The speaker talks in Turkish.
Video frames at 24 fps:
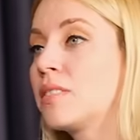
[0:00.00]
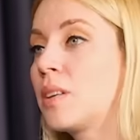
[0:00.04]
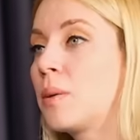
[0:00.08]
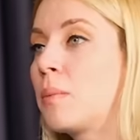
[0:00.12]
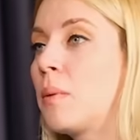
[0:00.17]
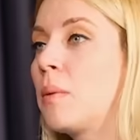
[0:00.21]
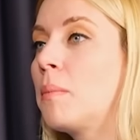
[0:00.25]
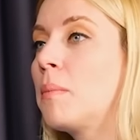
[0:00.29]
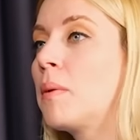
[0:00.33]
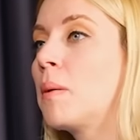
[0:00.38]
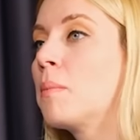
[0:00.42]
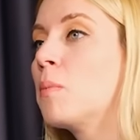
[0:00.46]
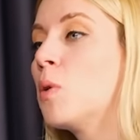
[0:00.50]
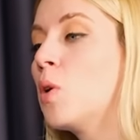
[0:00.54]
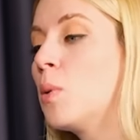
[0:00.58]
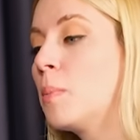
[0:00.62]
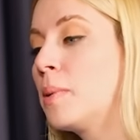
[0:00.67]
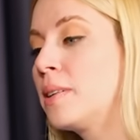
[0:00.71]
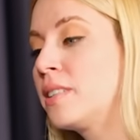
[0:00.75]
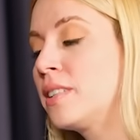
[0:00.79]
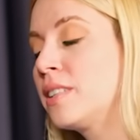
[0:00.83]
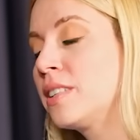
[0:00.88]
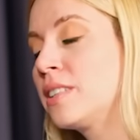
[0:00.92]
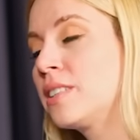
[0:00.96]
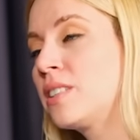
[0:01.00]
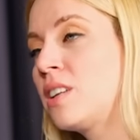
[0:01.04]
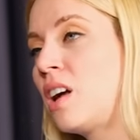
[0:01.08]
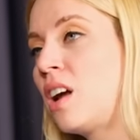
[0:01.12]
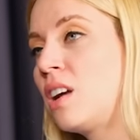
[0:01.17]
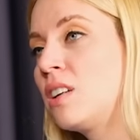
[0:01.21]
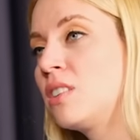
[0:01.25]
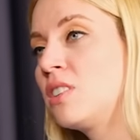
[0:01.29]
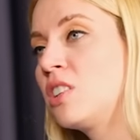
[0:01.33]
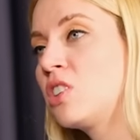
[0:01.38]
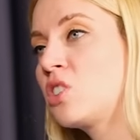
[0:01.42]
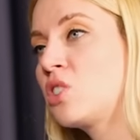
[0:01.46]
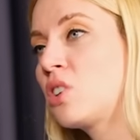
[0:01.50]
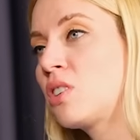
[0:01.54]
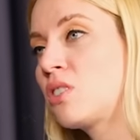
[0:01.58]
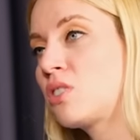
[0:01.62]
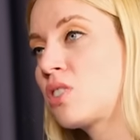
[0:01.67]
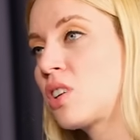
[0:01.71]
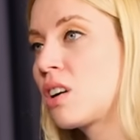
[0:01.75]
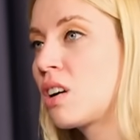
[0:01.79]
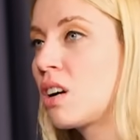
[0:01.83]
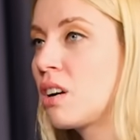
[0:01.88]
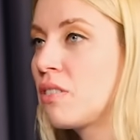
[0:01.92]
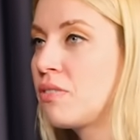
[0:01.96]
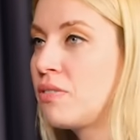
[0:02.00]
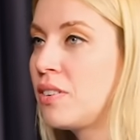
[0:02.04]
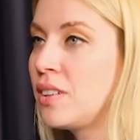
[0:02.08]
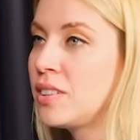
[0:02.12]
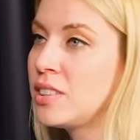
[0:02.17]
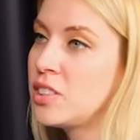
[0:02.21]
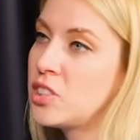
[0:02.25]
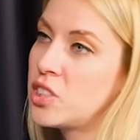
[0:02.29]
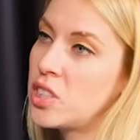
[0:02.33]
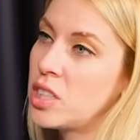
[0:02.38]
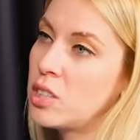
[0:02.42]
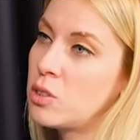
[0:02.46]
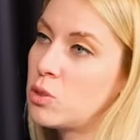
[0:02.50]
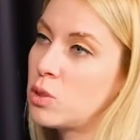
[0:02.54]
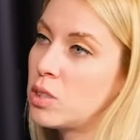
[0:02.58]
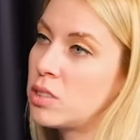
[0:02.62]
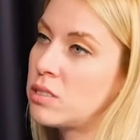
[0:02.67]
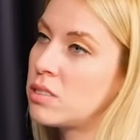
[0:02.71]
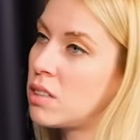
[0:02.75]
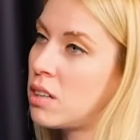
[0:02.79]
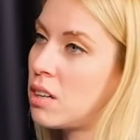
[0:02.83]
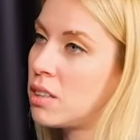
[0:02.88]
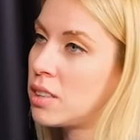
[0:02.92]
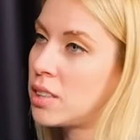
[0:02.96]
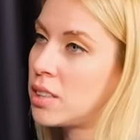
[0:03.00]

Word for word: Tamam ama o metin yazarlığında çalışan kafan içerik üretirken